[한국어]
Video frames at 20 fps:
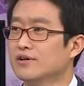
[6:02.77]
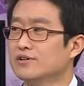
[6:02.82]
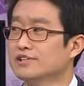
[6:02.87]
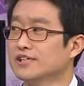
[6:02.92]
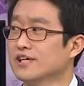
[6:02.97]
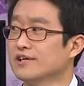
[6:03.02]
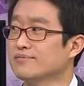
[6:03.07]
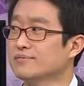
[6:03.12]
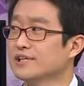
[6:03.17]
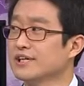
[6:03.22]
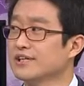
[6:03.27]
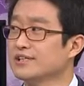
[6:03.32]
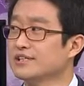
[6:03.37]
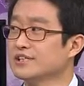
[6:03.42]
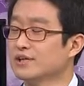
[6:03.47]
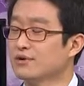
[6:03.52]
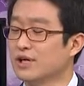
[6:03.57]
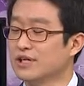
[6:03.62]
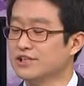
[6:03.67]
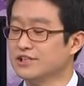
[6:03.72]
사람들의 이제
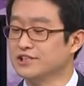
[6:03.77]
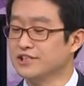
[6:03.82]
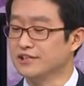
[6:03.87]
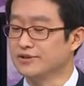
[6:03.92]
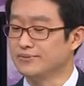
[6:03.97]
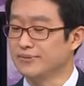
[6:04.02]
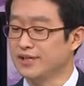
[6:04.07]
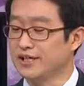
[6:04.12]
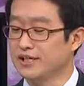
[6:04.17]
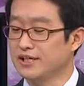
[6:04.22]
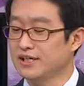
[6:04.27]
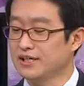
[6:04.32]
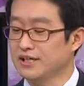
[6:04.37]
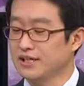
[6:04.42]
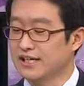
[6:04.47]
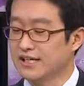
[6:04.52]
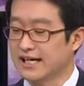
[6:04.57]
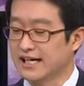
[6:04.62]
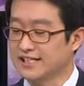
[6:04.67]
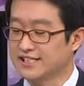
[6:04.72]
관심이
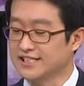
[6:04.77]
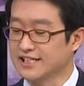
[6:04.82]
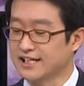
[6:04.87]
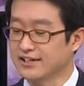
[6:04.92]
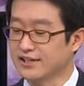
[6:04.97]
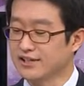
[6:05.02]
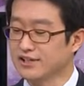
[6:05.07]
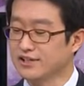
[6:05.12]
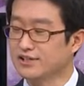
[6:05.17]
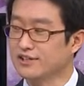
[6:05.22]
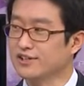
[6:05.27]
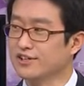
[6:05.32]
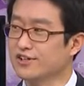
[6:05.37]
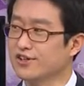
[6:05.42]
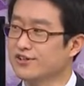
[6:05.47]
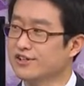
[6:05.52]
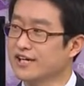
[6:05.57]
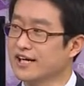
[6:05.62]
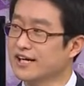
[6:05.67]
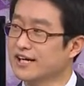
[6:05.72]
가지 않는
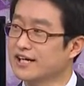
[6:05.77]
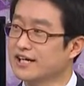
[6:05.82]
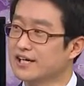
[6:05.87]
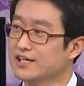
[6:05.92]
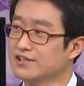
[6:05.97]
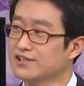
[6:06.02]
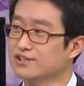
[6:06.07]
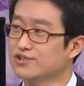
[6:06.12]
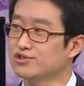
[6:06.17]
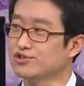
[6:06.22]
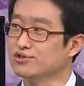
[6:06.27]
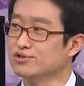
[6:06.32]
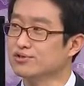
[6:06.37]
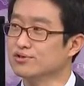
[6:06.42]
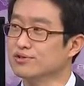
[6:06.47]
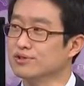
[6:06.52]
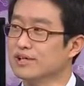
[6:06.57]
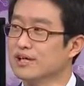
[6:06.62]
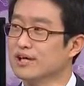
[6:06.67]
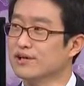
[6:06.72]
이런 다양한 이슈
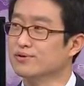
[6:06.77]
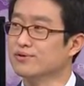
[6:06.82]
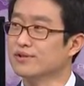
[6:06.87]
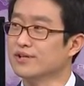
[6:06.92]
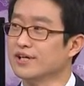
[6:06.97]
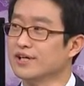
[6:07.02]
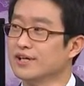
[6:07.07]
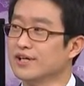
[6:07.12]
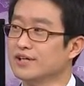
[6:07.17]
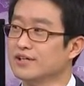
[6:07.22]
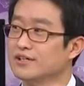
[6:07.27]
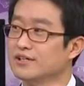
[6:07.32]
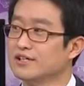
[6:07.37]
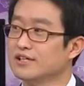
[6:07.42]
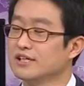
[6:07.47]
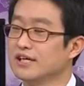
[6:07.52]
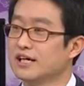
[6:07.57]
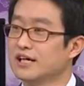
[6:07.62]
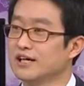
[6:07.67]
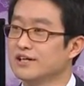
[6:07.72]
가운데에
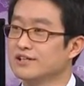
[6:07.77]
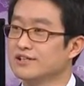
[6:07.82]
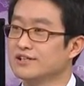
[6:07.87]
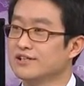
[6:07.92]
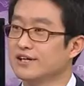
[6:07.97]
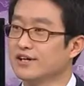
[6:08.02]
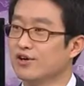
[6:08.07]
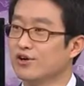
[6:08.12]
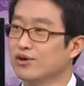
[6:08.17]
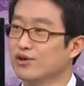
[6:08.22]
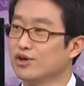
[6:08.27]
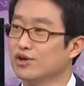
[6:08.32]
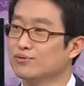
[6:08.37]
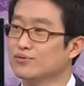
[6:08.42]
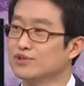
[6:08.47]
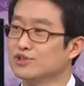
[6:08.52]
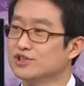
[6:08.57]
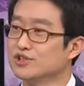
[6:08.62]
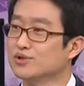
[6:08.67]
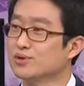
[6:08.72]
아이들의
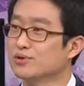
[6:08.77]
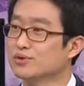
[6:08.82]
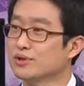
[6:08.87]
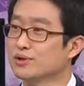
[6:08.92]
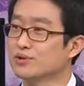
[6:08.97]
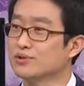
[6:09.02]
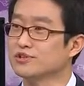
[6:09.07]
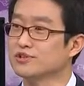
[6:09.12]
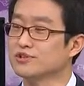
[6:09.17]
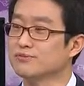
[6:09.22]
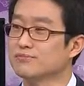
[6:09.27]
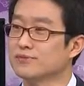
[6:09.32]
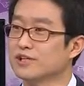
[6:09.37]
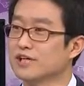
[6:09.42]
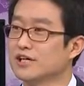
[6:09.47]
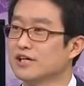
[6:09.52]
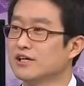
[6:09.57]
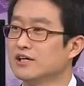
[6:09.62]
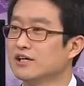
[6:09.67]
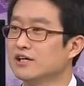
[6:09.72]
어려움은 지속되고
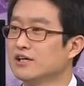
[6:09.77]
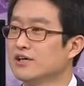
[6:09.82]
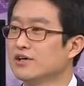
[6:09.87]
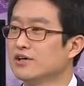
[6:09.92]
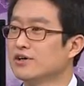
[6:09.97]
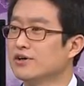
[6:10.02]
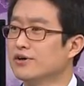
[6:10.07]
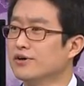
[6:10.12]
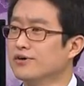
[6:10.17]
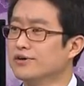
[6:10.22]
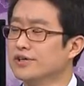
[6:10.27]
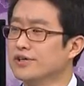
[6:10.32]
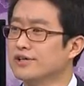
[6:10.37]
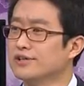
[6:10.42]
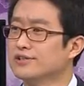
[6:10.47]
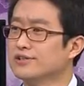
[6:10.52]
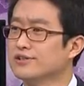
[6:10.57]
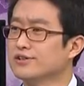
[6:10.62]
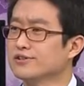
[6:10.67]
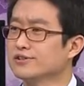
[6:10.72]
있습니다. 네. 어,
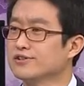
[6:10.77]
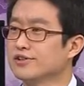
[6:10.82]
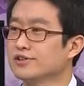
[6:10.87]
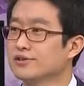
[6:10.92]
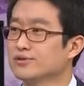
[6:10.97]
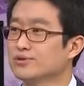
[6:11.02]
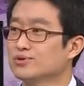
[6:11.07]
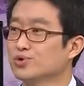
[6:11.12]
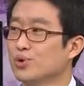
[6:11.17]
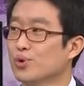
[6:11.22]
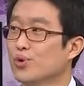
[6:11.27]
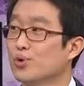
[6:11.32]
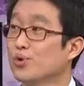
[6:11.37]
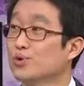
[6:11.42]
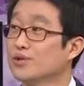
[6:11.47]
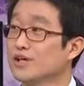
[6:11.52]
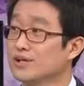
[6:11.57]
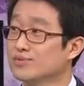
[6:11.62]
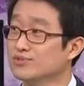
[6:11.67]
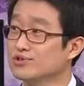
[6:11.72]
예를 들어서
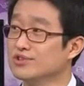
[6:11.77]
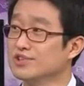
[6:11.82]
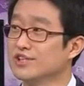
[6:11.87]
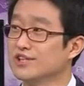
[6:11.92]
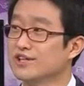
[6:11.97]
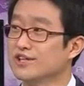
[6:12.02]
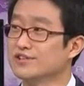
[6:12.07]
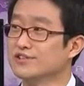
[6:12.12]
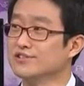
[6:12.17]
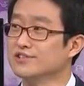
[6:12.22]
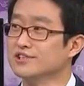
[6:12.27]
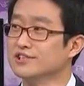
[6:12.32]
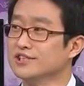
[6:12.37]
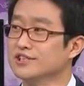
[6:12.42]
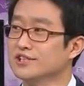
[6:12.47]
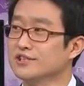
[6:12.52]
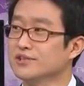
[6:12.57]
조혼의 문제라든지